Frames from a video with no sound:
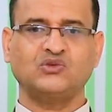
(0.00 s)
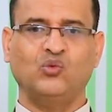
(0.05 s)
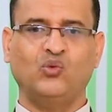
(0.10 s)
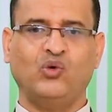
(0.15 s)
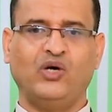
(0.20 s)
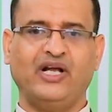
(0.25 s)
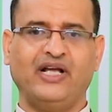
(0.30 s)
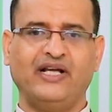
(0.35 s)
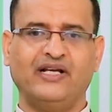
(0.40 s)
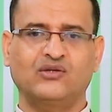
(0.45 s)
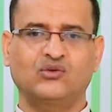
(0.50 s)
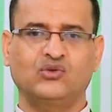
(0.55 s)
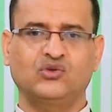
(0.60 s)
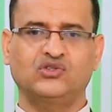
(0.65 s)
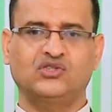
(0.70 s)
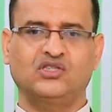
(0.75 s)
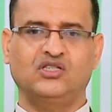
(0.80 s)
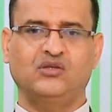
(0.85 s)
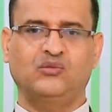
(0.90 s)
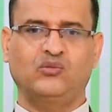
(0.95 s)
ولا
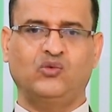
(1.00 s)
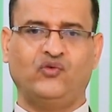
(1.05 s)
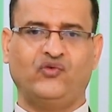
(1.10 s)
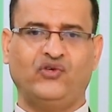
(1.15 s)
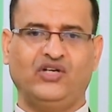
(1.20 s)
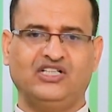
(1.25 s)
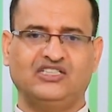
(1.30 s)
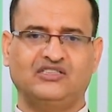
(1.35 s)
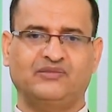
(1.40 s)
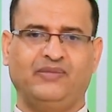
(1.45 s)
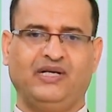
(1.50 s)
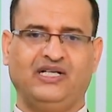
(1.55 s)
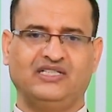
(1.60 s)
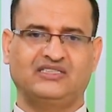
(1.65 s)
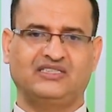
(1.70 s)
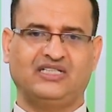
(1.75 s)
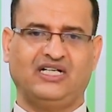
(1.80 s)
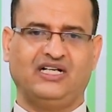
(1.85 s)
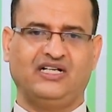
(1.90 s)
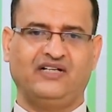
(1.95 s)
يجوز للمفلس بعد
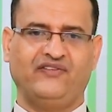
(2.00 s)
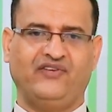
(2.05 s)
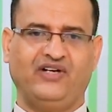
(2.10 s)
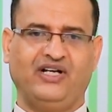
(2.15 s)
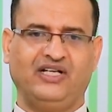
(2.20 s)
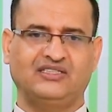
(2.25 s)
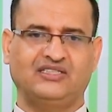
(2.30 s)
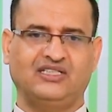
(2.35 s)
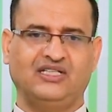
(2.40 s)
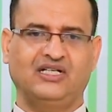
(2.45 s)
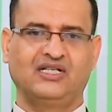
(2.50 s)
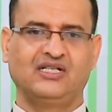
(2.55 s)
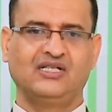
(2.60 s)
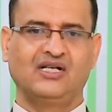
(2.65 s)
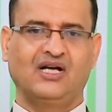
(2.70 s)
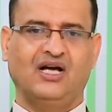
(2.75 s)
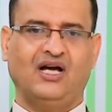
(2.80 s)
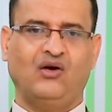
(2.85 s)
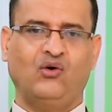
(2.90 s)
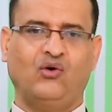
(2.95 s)
شهر إفلاسه
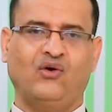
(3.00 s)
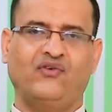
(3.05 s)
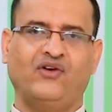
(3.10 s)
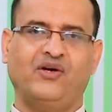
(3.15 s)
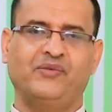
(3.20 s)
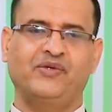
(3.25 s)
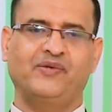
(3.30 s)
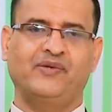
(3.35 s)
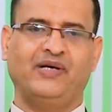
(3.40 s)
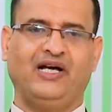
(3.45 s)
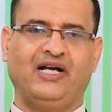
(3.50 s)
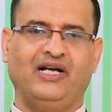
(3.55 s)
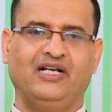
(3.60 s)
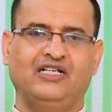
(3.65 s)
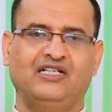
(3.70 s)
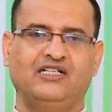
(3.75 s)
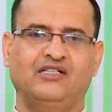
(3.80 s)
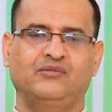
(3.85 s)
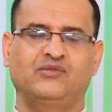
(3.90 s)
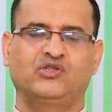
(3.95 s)
الوفاء بما
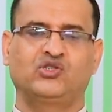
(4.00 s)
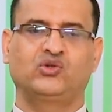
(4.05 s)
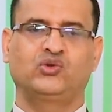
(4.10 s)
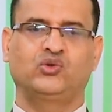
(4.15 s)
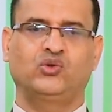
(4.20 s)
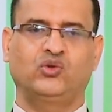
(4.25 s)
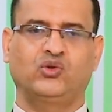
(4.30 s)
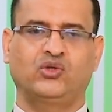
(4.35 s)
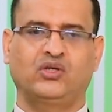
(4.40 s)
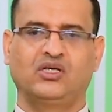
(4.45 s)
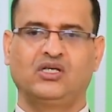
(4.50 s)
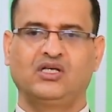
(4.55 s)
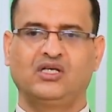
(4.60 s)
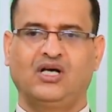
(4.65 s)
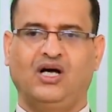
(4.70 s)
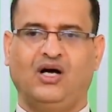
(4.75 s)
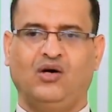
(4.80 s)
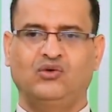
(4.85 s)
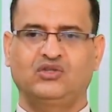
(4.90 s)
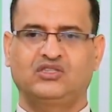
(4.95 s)
عليه من ديون
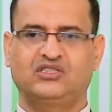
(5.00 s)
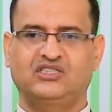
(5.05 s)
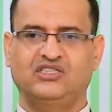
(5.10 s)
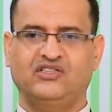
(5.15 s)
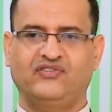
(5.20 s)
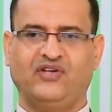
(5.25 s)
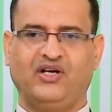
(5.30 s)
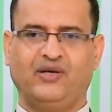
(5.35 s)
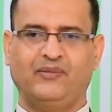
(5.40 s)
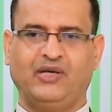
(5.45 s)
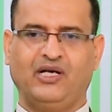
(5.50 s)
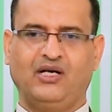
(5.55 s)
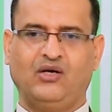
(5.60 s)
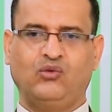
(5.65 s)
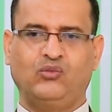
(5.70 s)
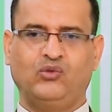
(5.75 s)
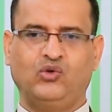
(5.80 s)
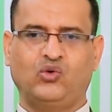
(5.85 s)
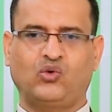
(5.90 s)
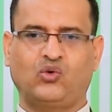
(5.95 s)
أو استيفاء ما
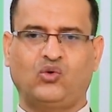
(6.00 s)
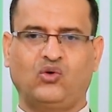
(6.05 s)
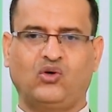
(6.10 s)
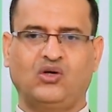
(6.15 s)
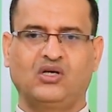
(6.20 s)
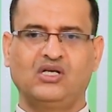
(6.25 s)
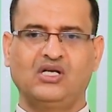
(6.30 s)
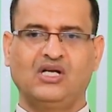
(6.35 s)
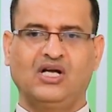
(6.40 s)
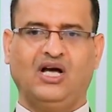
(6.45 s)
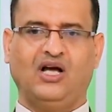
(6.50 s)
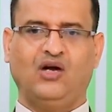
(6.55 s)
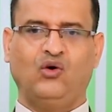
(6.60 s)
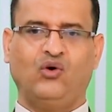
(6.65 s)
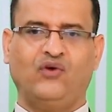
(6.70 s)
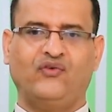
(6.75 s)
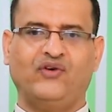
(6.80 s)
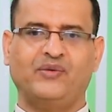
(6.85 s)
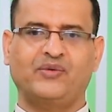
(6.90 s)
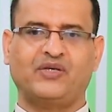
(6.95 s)
له من حقوق
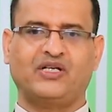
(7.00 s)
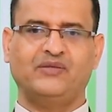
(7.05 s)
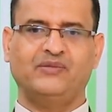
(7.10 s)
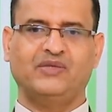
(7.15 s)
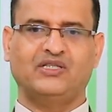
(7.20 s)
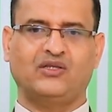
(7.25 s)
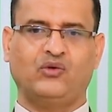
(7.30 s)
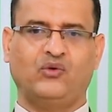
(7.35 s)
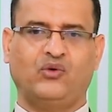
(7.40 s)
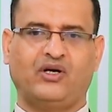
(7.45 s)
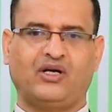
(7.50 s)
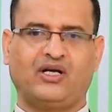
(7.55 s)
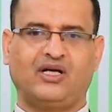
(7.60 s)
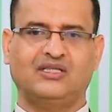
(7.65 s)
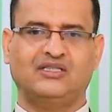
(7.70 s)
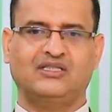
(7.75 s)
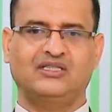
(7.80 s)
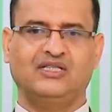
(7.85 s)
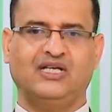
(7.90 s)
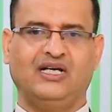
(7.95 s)
الوفاء بقيمة الورقة
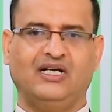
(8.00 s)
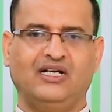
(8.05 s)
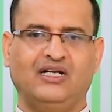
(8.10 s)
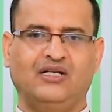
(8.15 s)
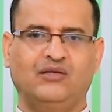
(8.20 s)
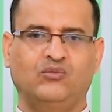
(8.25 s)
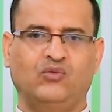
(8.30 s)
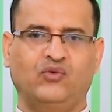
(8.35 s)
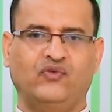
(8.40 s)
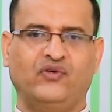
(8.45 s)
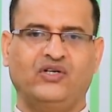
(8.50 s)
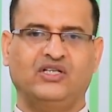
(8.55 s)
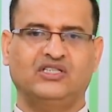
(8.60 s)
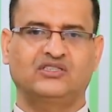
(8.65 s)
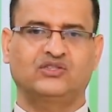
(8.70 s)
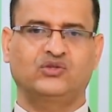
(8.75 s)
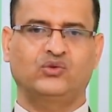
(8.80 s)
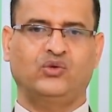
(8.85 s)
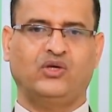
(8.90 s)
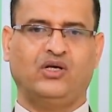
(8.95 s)
التجارية
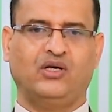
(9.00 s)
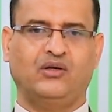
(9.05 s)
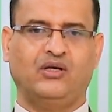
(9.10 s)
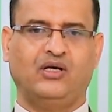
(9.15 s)
للمفلس دون